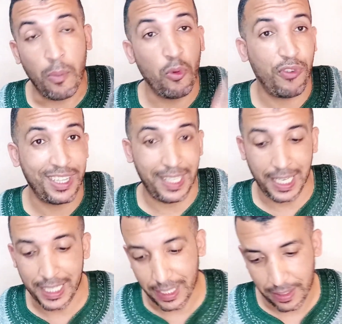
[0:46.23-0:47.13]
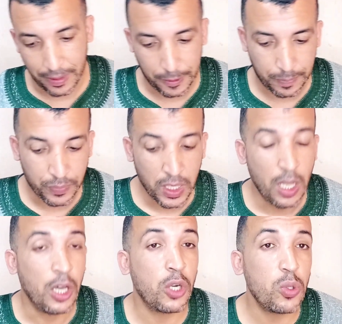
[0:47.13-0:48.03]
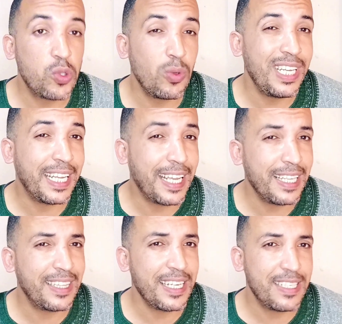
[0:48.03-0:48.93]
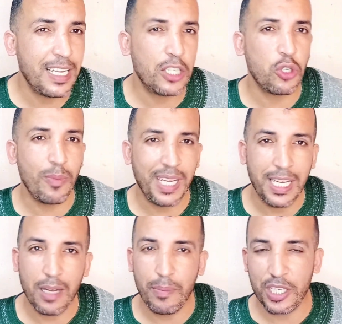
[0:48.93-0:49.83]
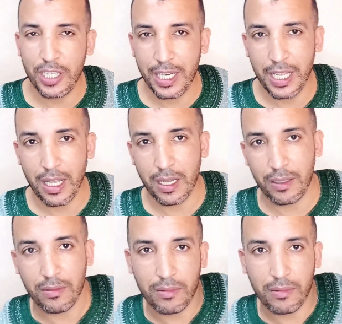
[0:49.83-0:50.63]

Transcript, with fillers: مفضلين الرسل اللي كانت رسالتهم إلى البشرية